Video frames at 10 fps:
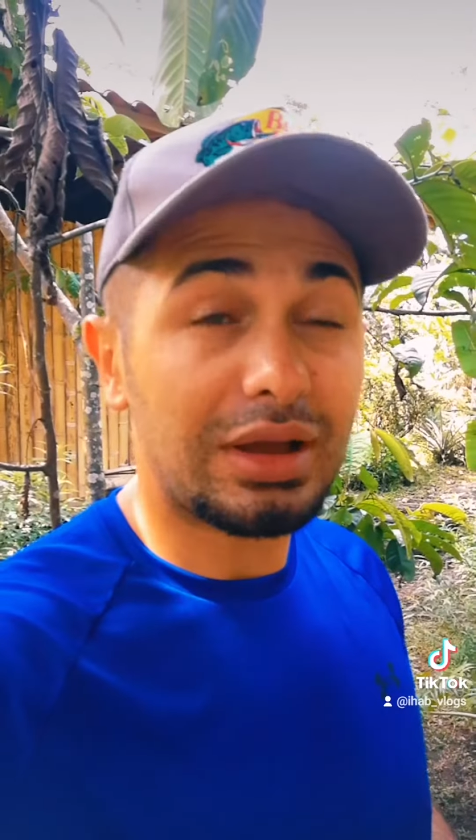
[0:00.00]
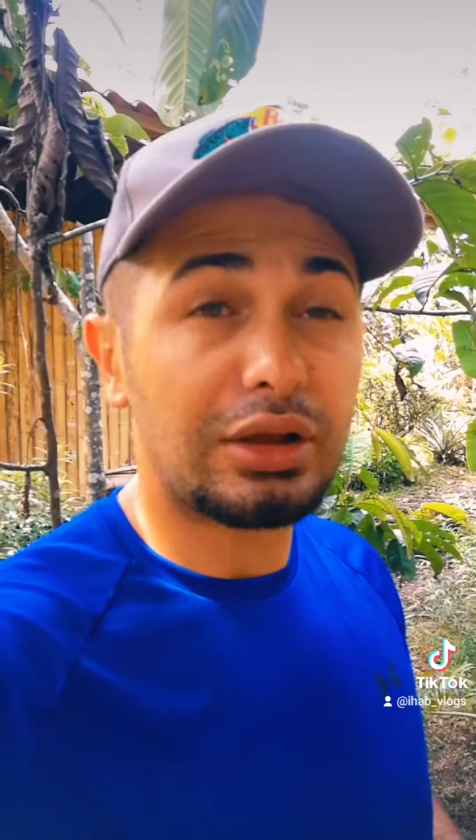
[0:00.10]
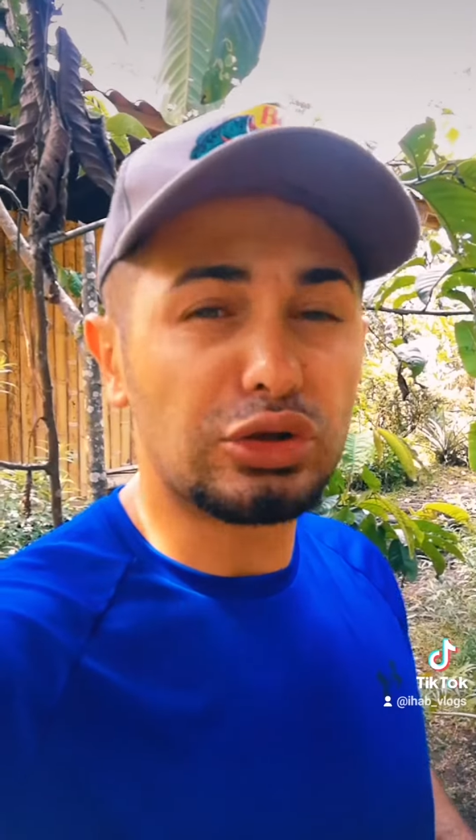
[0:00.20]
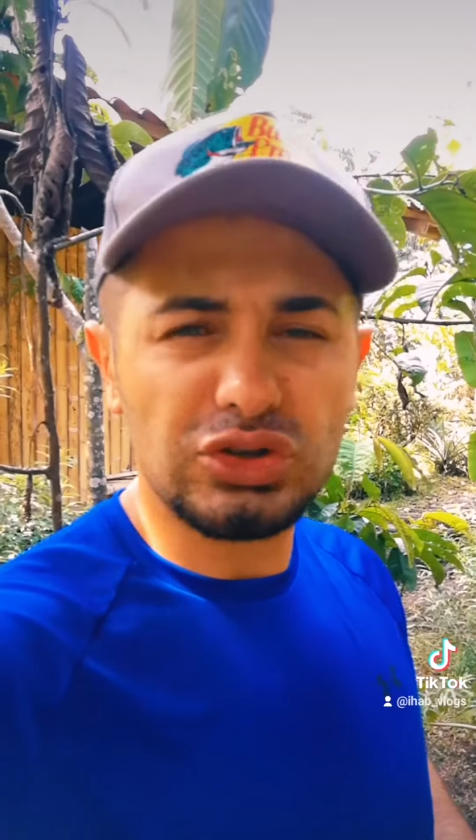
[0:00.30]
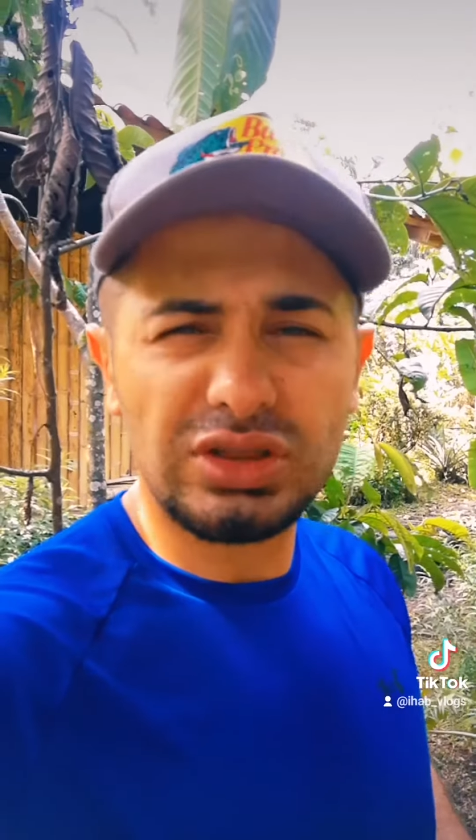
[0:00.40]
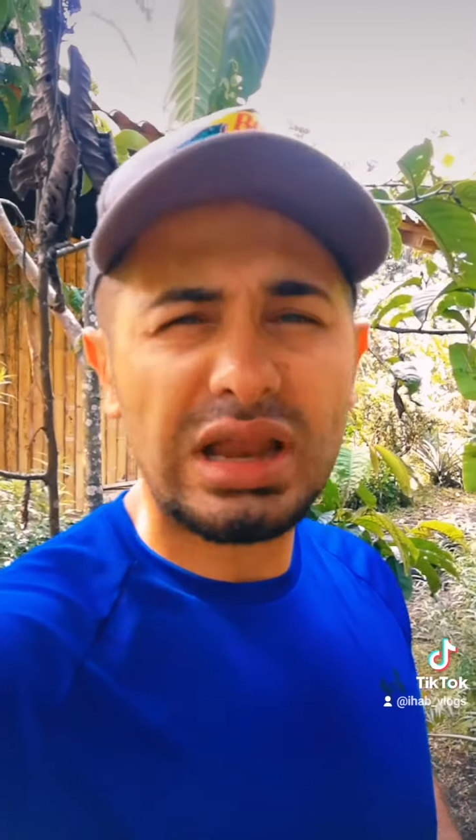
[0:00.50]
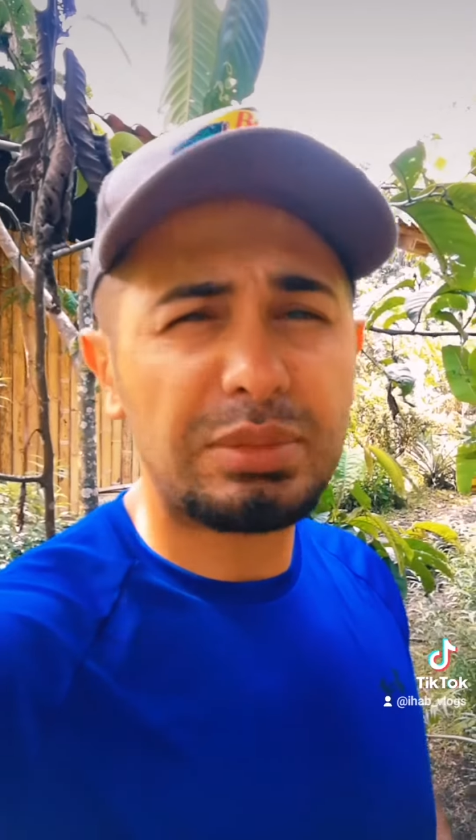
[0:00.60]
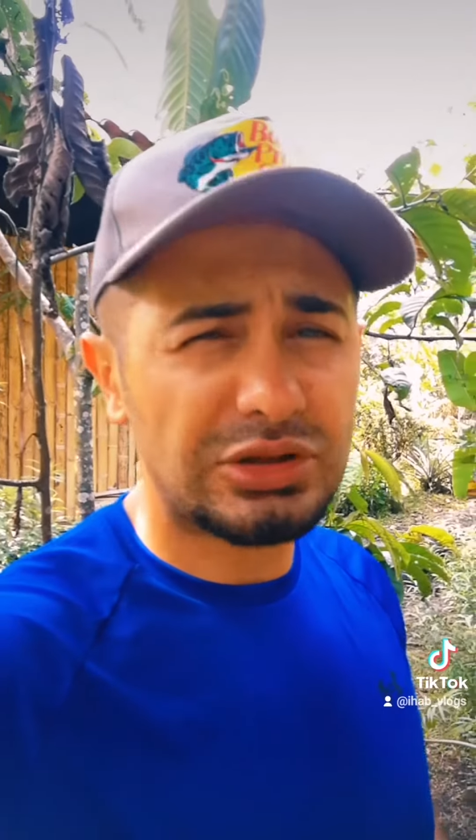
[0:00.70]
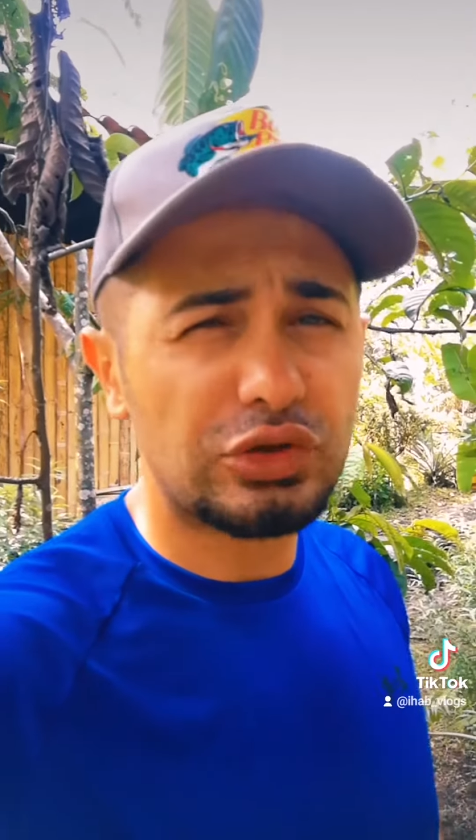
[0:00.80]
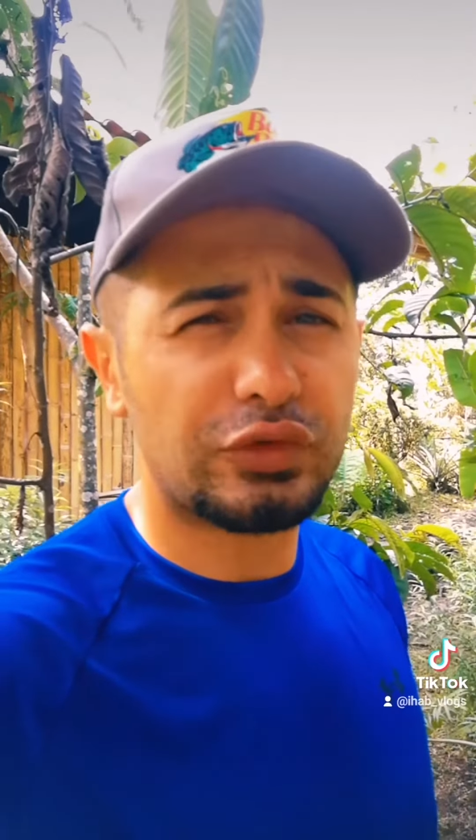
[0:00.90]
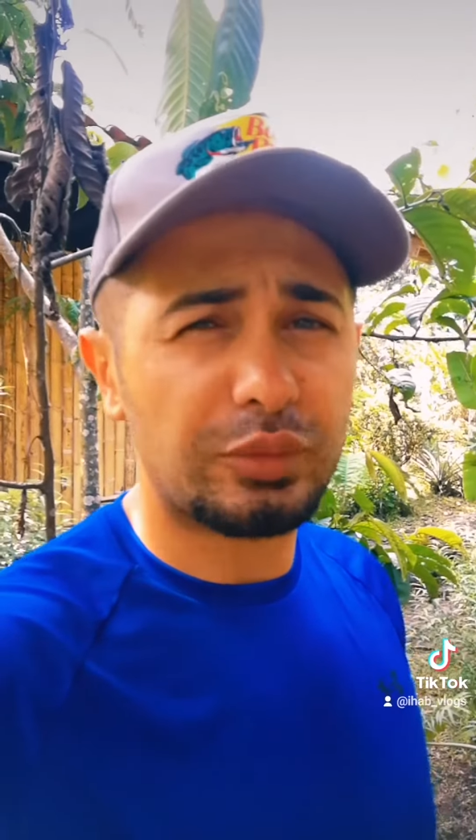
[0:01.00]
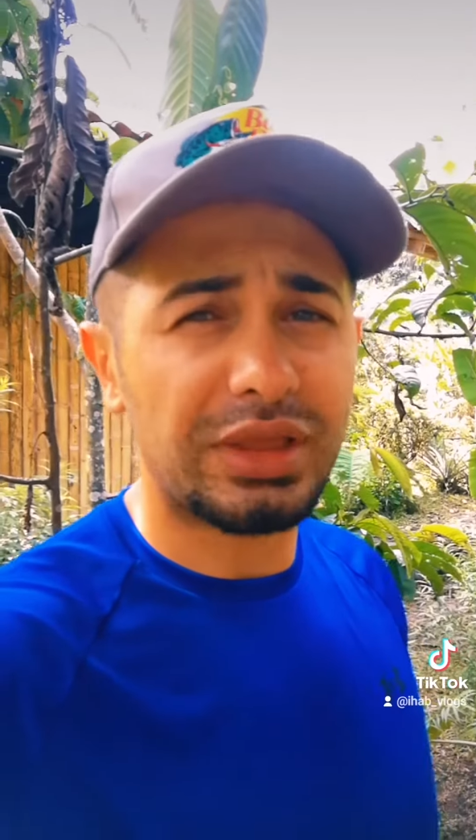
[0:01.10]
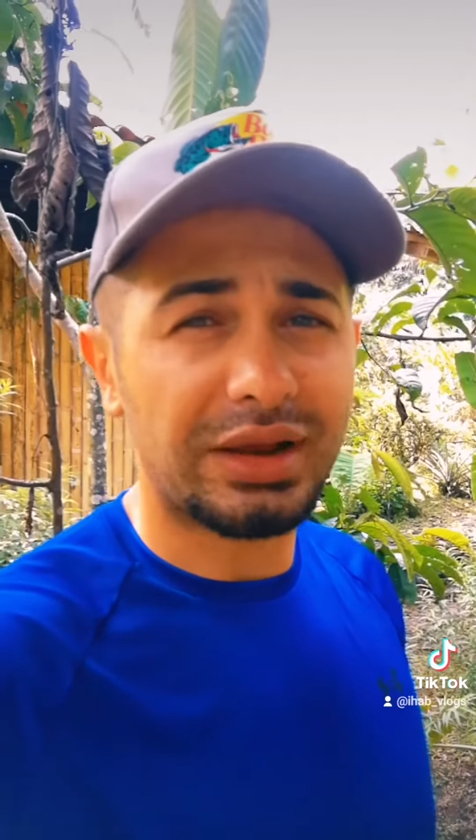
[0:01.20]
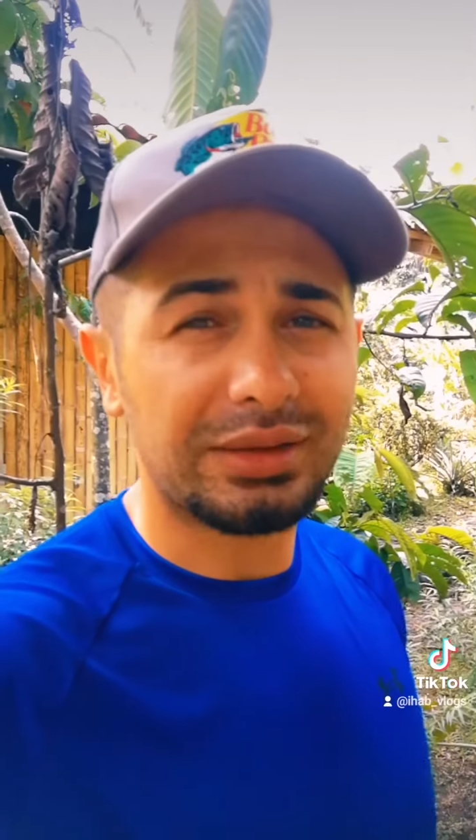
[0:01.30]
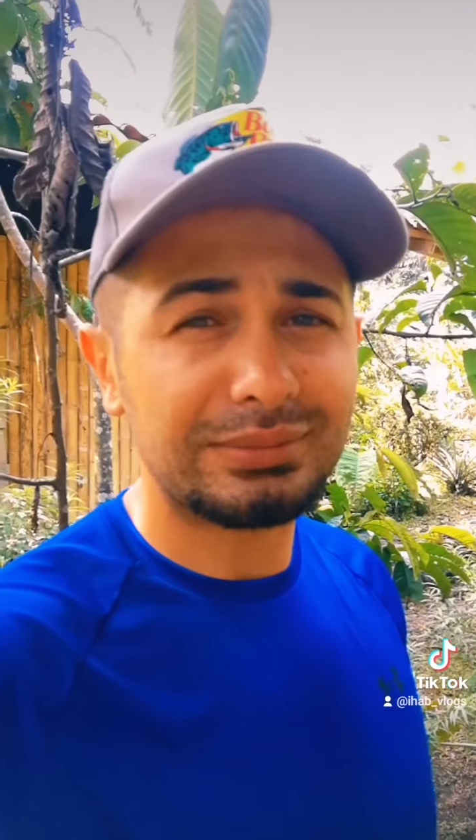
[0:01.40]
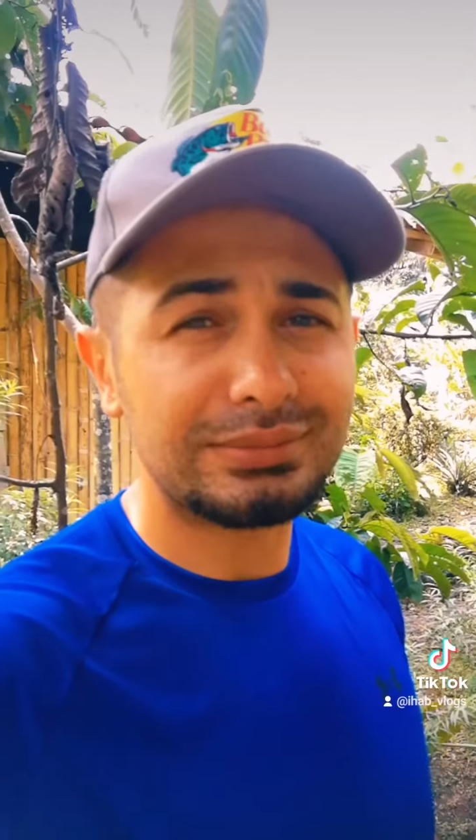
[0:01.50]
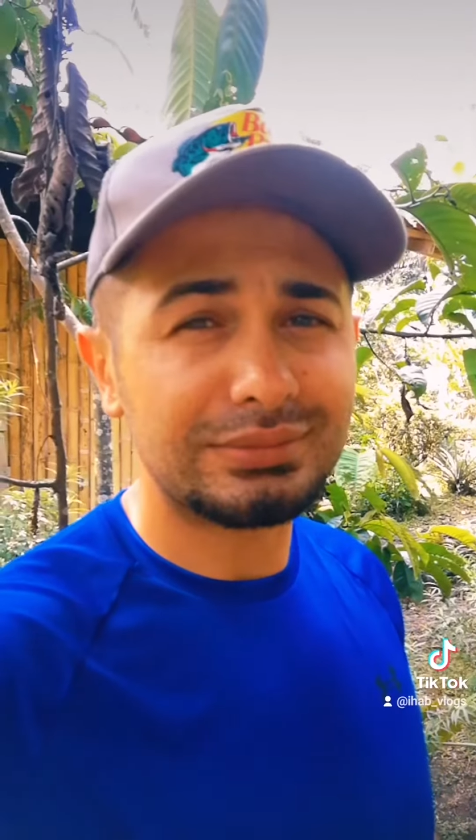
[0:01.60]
النص الثاني بنزله في يوم ثاني